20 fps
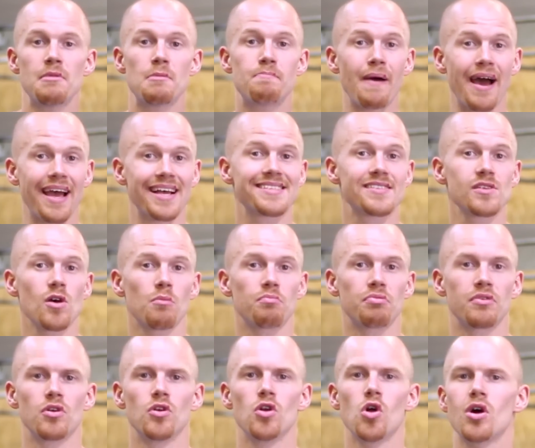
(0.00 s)
mais par
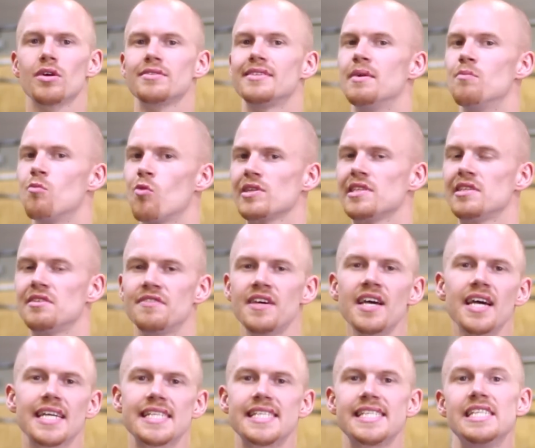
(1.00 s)
exemple lors des mois
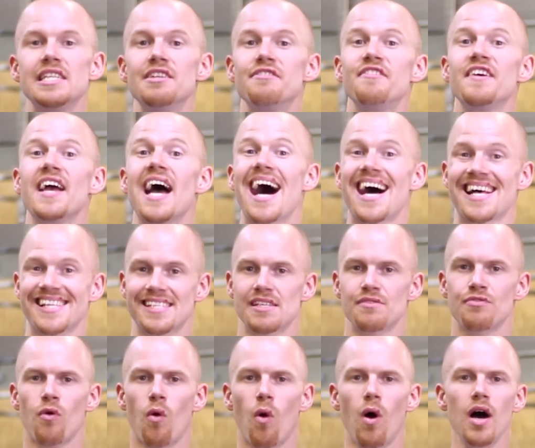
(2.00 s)
d'hiver, ici il fait
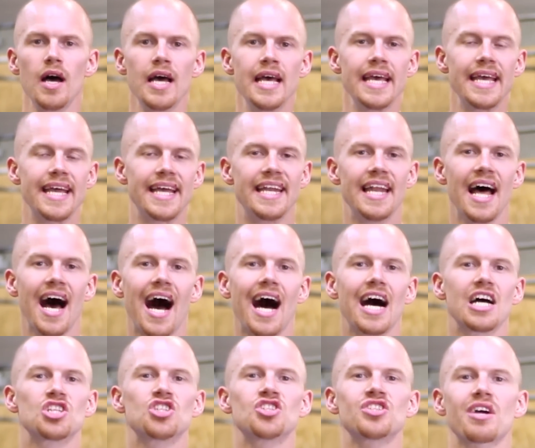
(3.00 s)
assez froid, et là
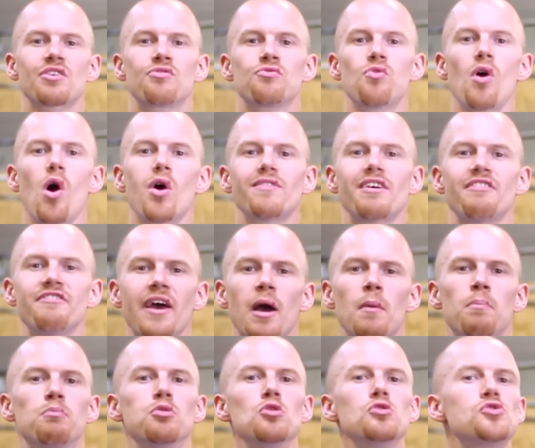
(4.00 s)
à chaque fois on va
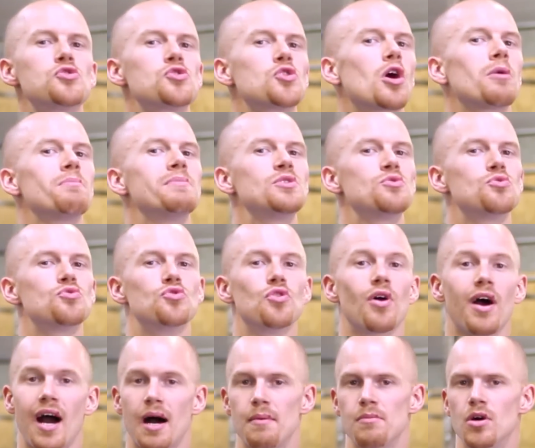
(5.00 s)
faire plusieurs minutes de
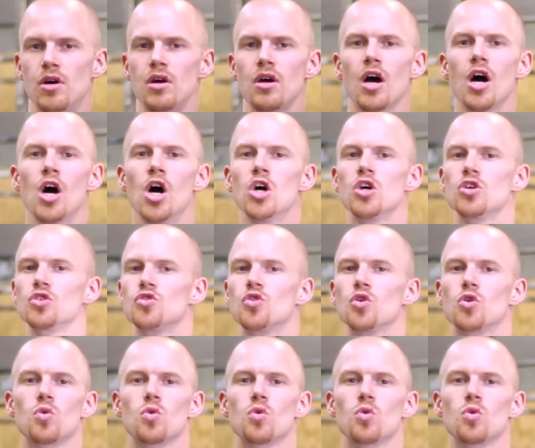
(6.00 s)
rameur, de